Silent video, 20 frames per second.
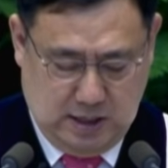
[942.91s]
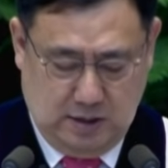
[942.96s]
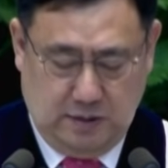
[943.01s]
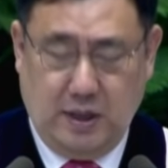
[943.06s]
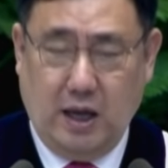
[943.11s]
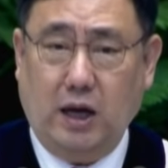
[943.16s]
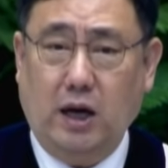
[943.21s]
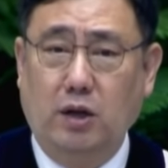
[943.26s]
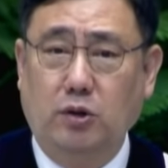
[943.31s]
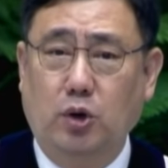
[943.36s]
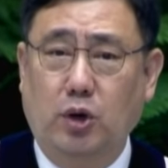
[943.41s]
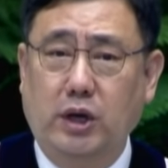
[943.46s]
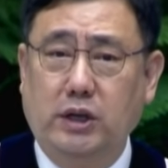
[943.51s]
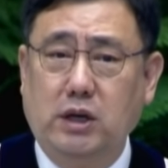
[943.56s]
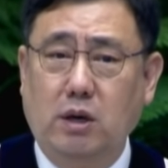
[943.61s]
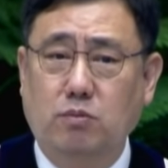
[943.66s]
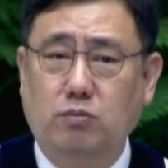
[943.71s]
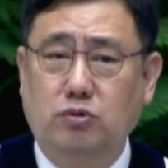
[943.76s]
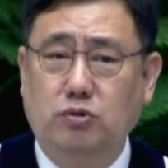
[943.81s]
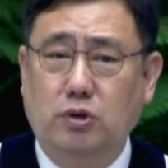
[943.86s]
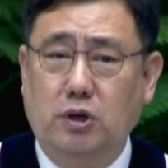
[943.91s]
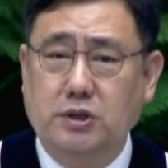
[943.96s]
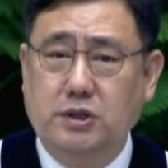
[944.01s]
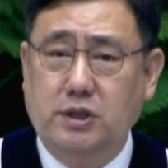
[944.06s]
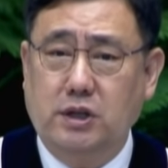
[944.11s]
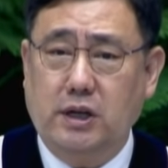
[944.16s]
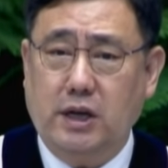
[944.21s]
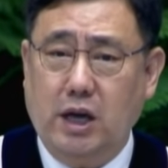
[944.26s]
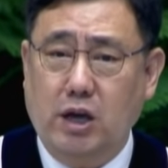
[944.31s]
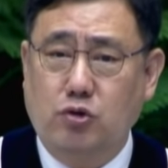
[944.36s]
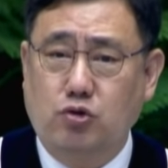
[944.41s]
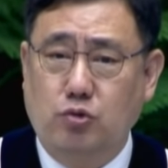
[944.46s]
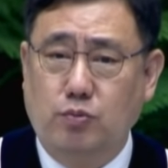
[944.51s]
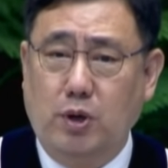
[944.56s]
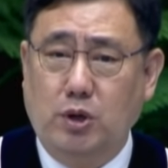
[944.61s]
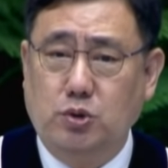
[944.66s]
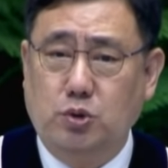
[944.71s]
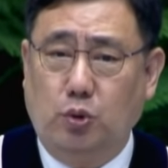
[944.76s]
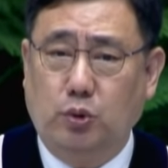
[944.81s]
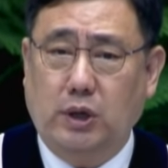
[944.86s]
내가 너에게 무엇을
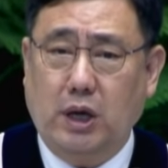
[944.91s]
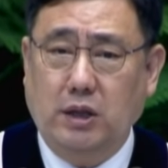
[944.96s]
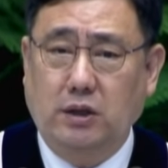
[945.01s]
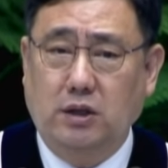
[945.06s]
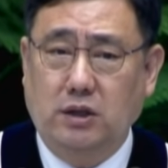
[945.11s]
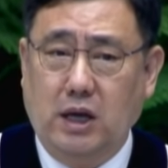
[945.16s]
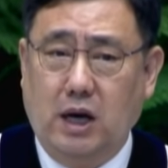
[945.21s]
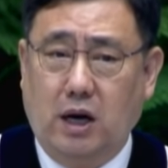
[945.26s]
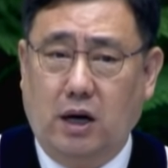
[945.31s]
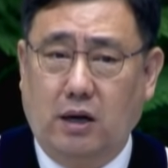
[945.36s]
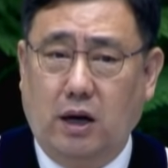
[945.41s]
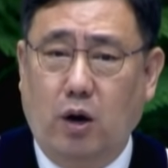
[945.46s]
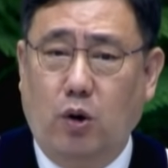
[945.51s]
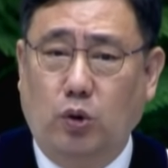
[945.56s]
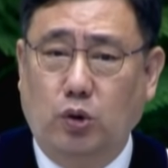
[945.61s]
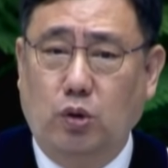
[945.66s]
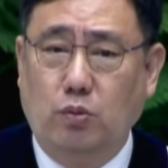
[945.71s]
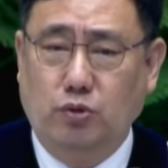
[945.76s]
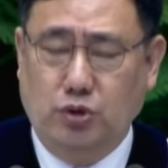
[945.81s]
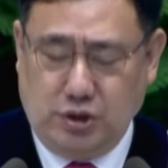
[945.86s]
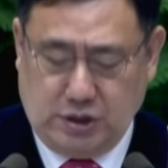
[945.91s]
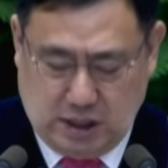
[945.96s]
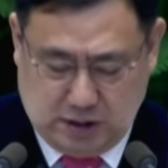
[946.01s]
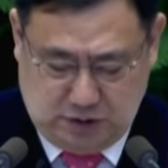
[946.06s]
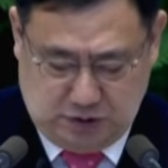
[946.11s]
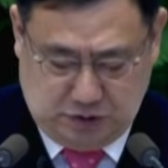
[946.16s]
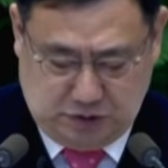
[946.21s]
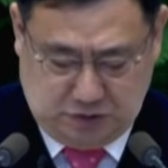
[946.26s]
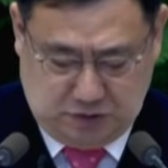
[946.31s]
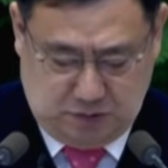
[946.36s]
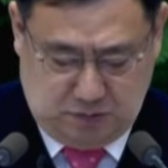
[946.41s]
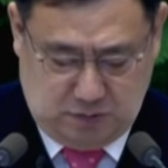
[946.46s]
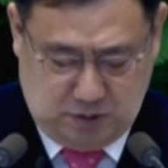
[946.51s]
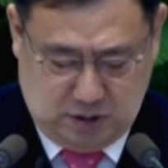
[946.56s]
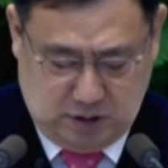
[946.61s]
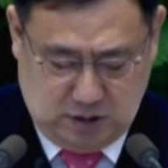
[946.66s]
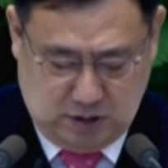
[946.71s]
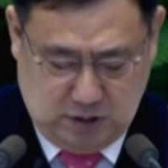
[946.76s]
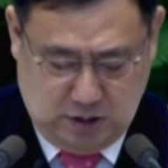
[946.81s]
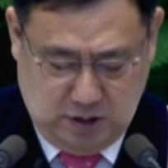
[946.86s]
해주면 좋겠느냐라고도 묻지
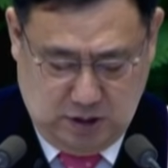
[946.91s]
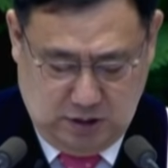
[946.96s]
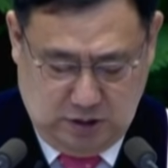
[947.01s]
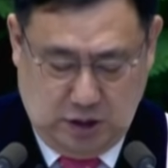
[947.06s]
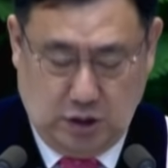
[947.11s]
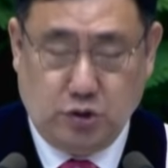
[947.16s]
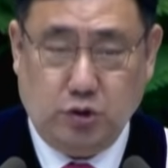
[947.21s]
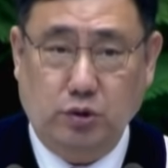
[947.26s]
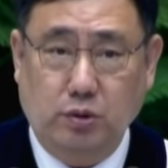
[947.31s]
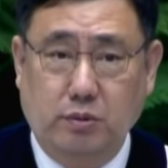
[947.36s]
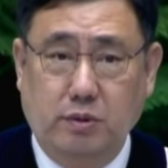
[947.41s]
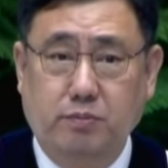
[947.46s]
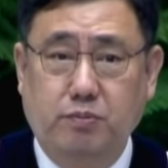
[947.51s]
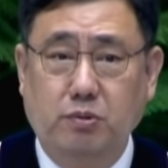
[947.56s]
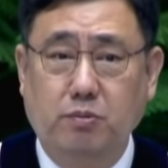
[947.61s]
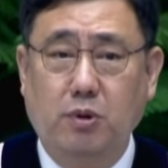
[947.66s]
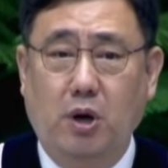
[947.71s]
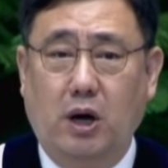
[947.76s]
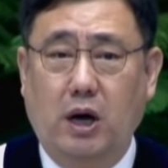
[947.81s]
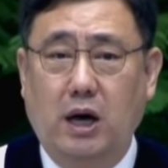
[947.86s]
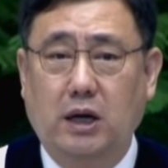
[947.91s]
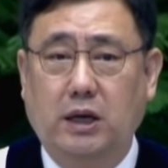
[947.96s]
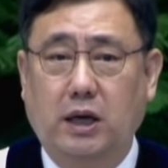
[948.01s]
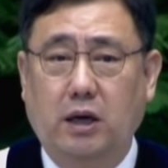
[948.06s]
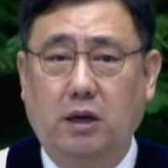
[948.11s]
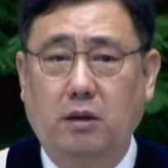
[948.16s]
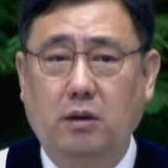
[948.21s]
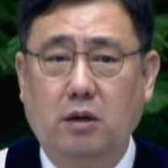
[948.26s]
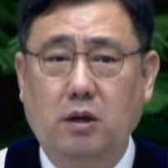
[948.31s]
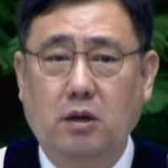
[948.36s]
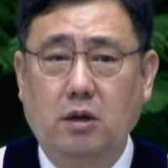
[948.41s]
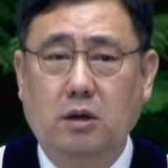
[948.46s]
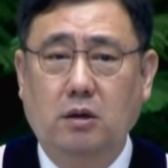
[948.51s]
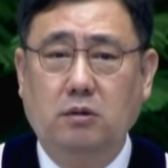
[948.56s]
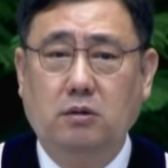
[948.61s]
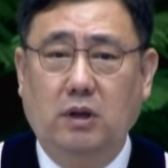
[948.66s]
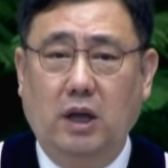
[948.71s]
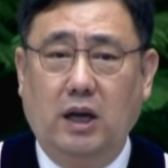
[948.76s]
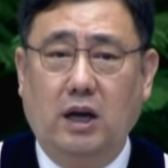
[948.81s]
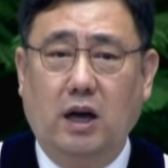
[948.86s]
않으셨습니다. 예수님은 분명하게
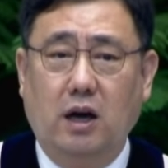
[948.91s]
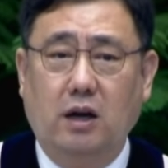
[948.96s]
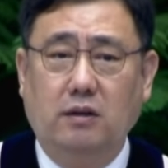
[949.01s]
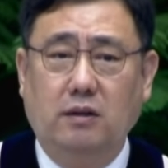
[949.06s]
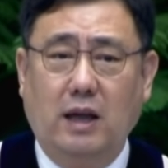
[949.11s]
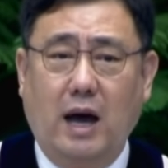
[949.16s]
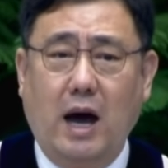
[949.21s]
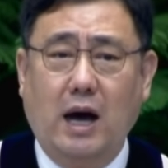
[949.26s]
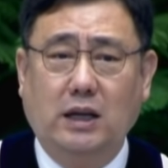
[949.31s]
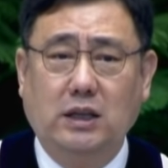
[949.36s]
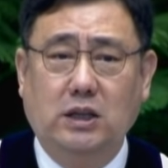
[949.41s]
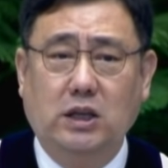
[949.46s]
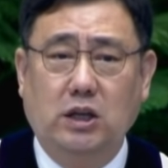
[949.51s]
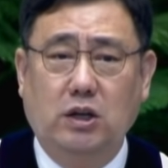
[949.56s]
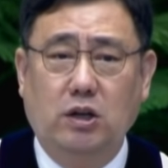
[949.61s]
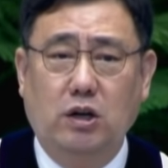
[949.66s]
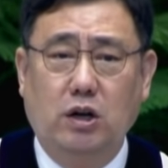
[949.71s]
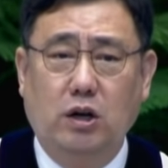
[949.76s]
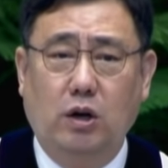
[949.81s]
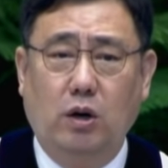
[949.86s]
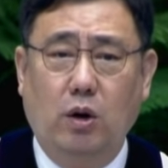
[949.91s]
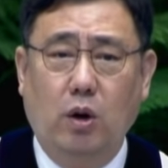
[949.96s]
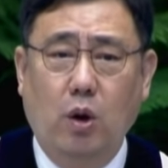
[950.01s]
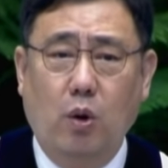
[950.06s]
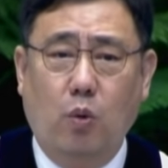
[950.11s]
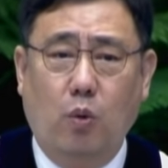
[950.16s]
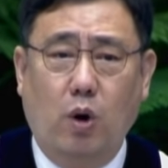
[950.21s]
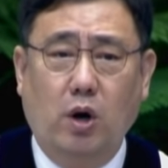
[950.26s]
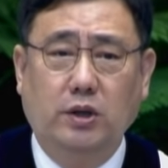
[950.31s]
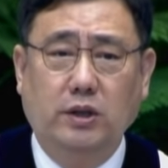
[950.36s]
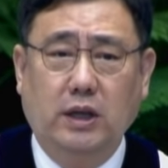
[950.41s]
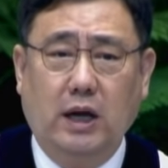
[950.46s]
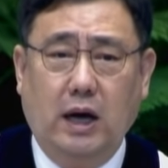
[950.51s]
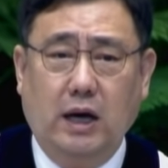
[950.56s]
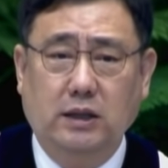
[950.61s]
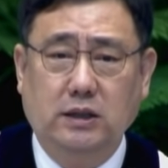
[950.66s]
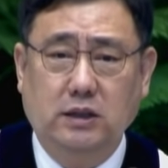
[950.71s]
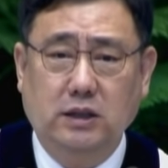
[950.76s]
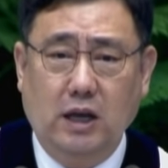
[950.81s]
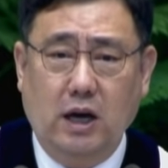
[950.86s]
내가 낫기를
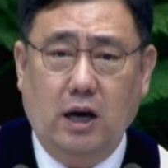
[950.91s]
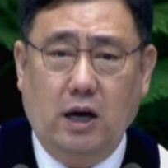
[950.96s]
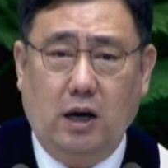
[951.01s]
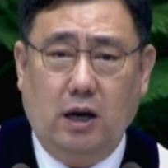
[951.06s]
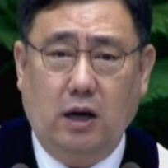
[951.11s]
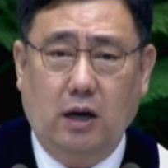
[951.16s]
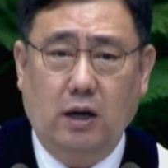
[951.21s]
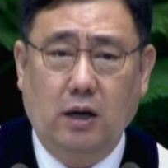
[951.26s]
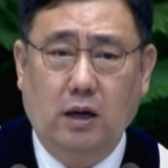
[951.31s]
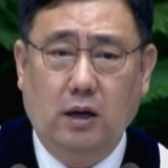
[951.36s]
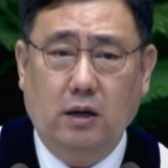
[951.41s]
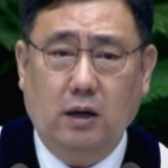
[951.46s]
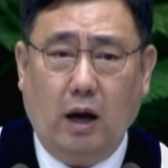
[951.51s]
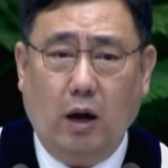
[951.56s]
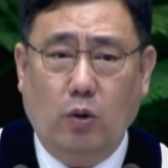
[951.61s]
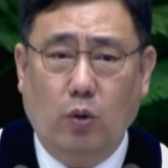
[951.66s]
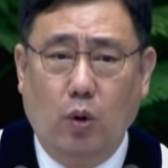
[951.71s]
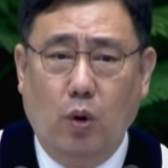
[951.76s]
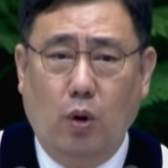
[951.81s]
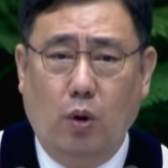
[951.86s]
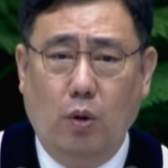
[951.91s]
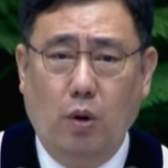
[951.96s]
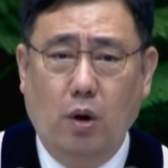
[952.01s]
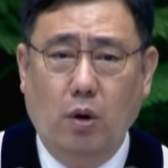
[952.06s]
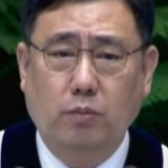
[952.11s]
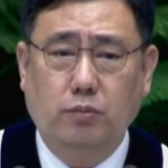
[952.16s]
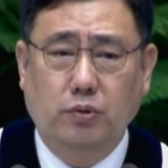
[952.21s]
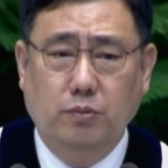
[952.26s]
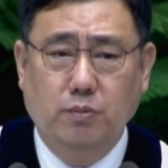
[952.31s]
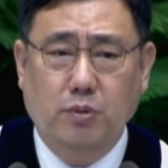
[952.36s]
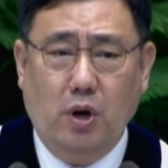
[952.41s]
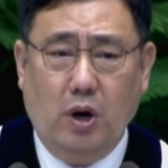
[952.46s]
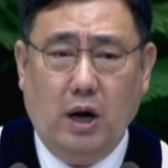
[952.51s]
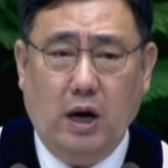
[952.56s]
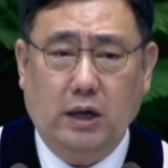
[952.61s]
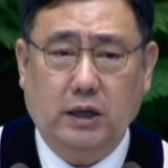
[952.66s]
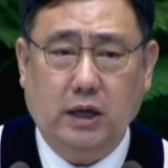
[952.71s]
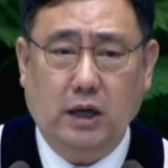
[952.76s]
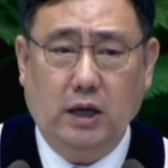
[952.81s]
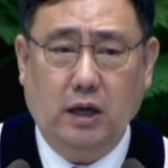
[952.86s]
원하느냐 라고
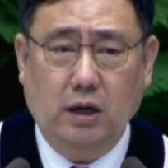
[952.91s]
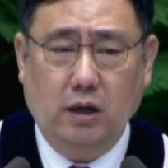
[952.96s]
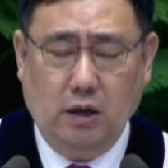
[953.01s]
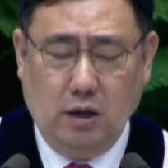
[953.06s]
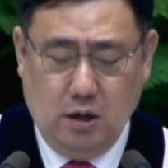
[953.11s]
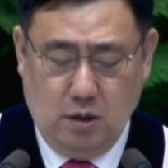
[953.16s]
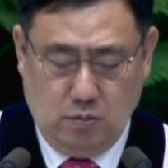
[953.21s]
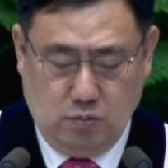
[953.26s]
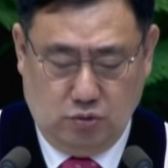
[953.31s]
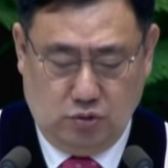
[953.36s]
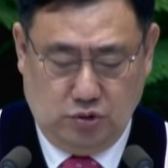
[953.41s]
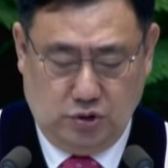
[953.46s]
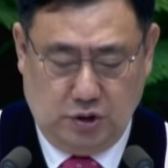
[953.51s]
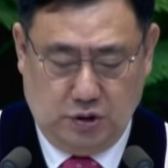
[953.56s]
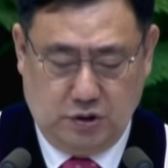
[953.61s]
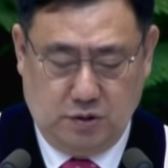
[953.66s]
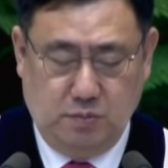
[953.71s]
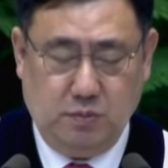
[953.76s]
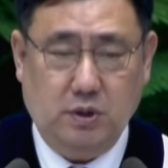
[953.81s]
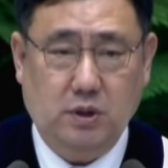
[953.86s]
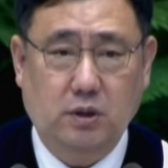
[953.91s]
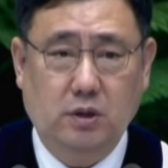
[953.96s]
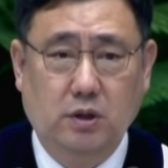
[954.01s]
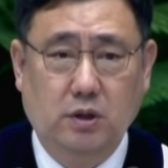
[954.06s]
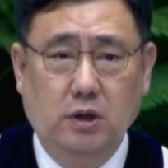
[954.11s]
분명하게 물으셨습니다.